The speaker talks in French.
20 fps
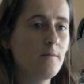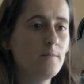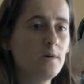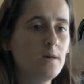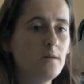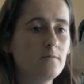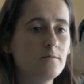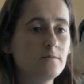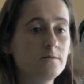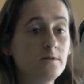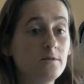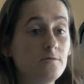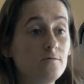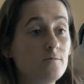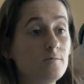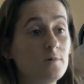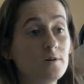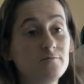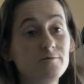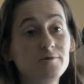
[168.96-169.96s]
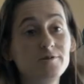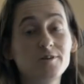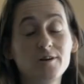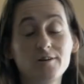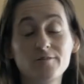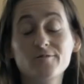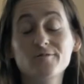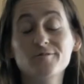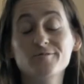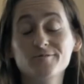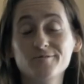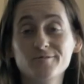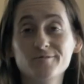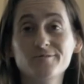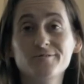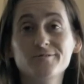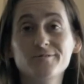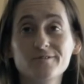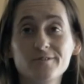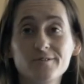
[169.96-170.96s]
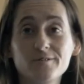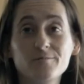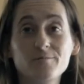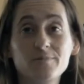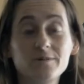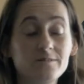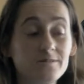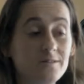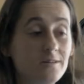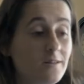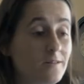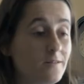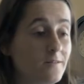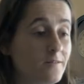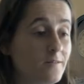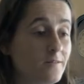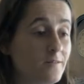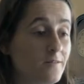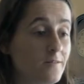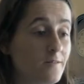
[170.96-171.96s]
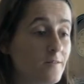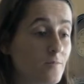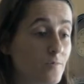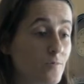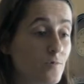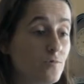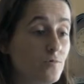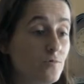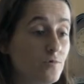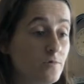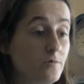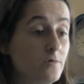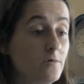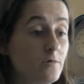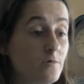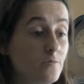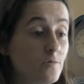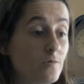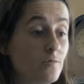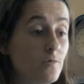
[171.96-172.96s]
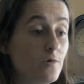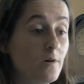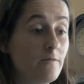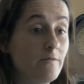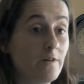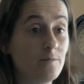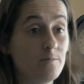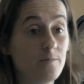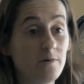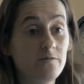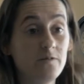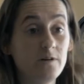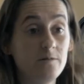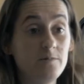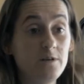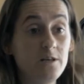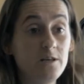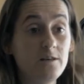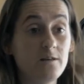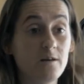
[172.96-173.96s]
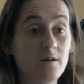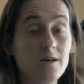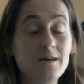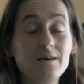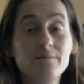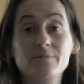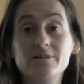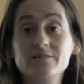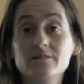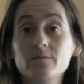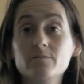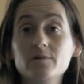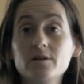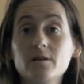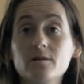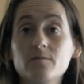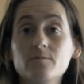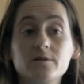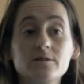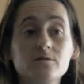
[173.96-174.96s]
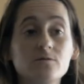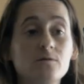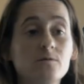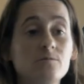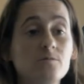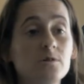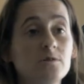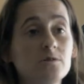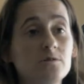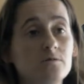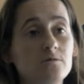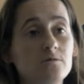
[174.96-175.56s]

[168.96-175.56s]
Mais sinon, bah oui, j'ai le temps de passer beaucoup de moments avec ma famille, mes amis, hein, parce que moi